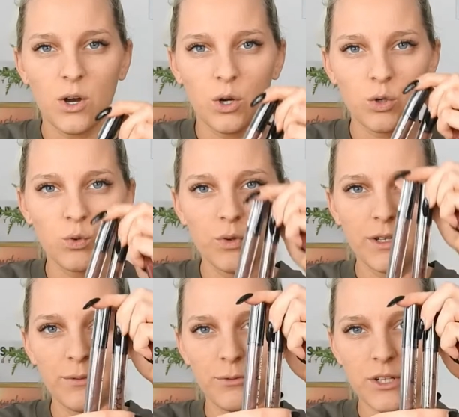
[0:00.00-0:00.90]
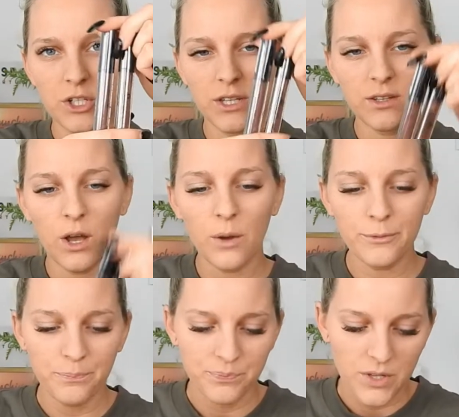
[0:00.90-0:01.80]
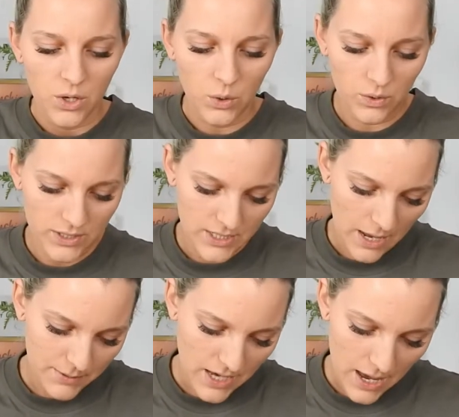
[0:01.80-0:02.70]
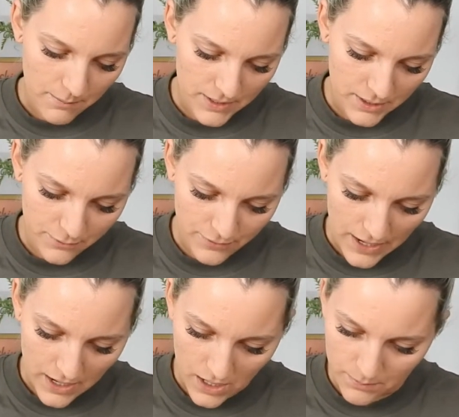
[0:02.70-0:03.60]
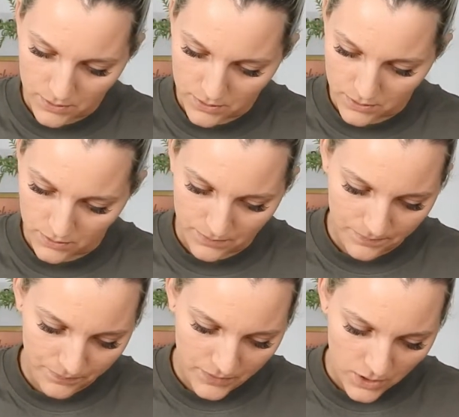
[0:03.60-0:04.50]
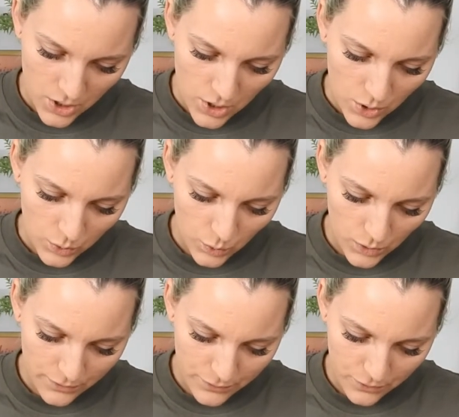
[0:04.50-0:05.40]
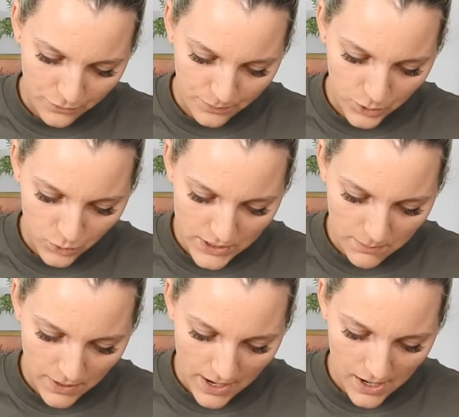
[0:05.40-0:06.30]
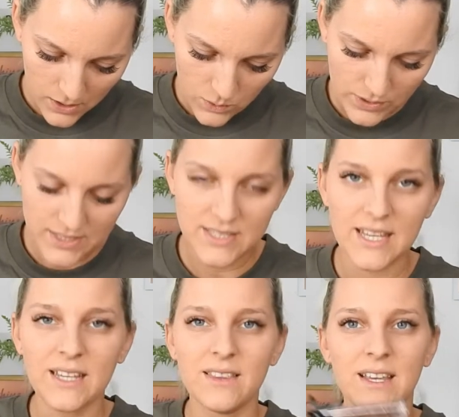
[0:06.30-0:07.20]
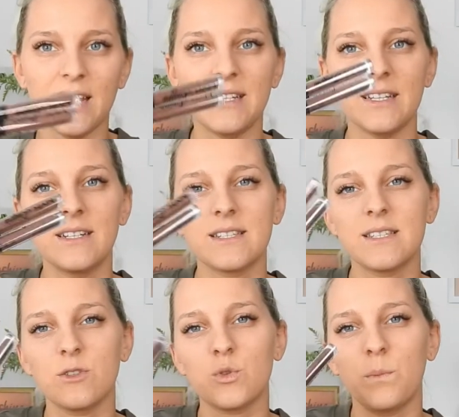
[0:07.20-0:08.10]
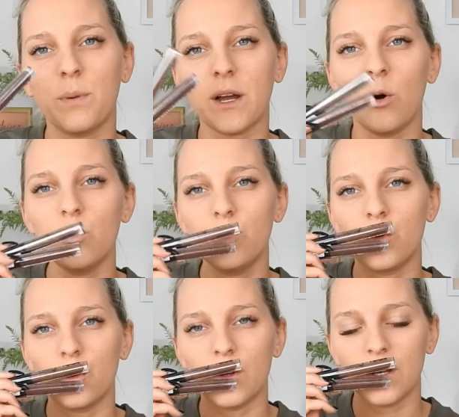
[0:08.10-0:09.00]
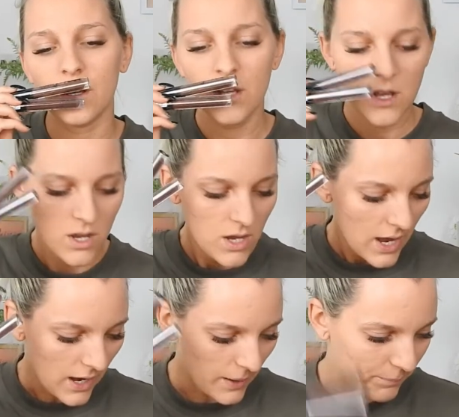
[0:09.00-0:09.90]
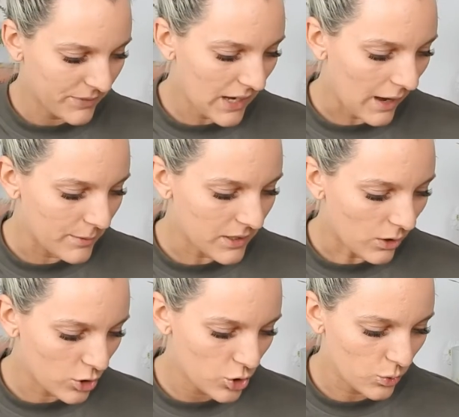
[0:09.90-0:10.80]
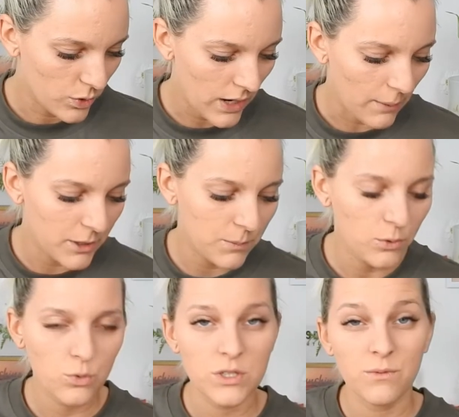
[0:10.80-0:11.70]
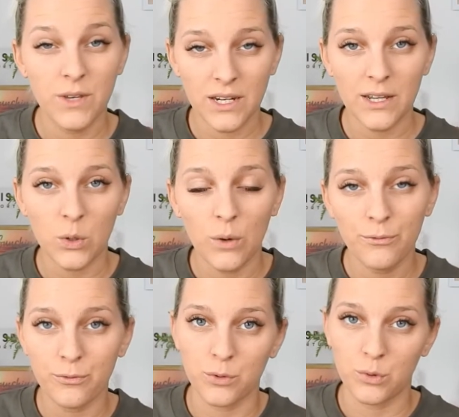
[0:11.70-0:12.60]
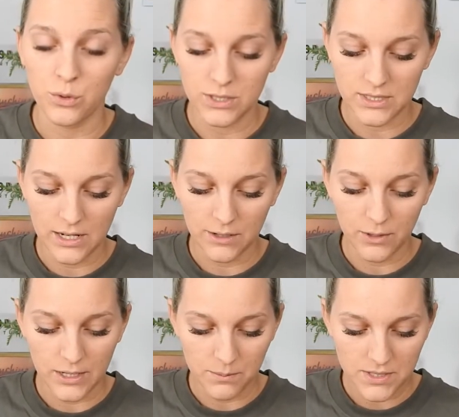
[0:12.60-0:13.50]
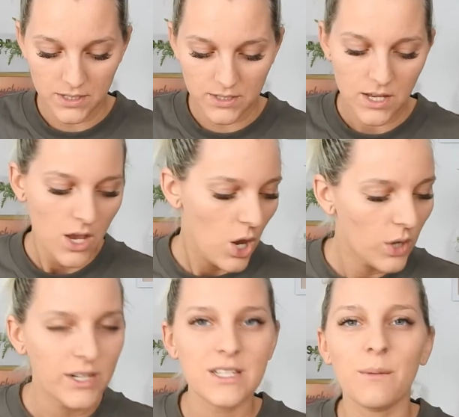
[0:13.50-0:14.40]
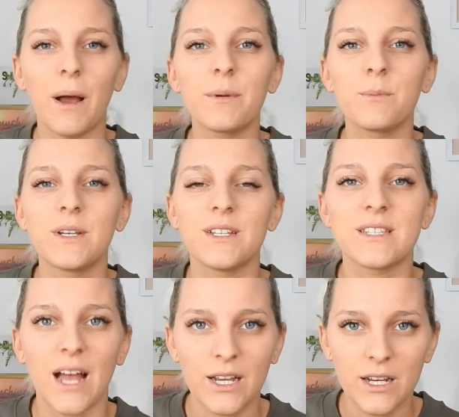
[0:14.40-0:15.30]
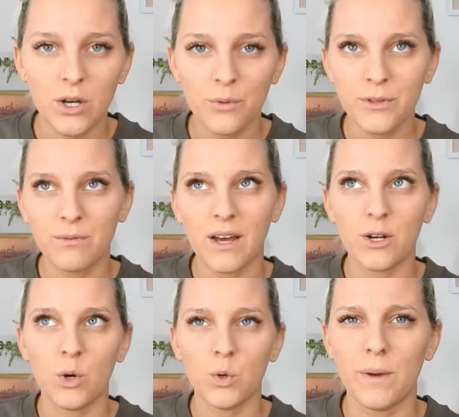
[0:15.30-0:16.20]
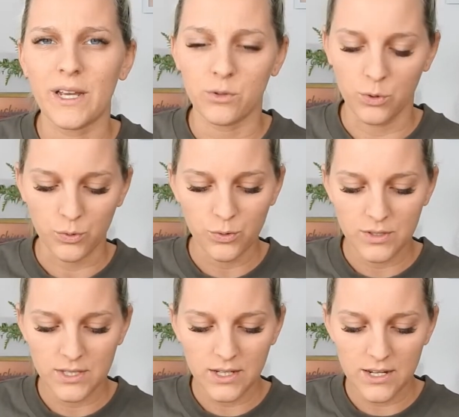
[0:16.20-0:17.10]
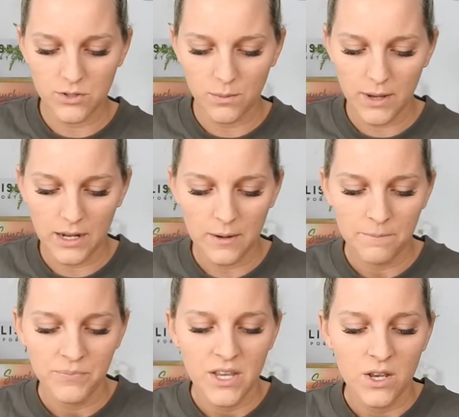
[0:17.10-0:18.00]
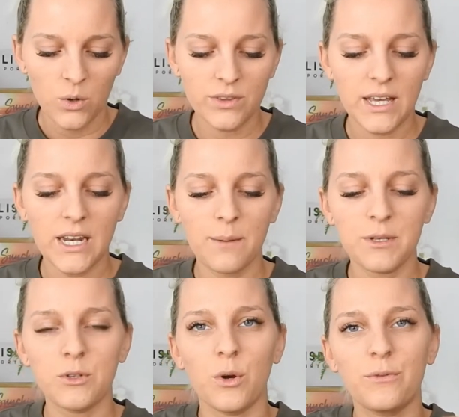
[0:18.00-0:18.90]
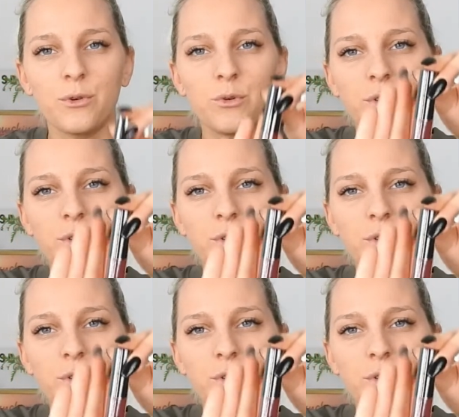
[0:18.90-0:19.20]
auch Cruelty-Free, steht drauf. Und da habe ich einmal die Farbe 05 Beauty Mark und 10 Teddy. Das sind so Brauntöne. Ähm, die habe ich auch schon, aber ich benutze die wirklich oft von NYX, die Liquid Lipsticks. Und deshalb habe ich mir die jetzt nachgekauft. Die waren um 1 Euro günstiger als normal. Und dann habe ich noch von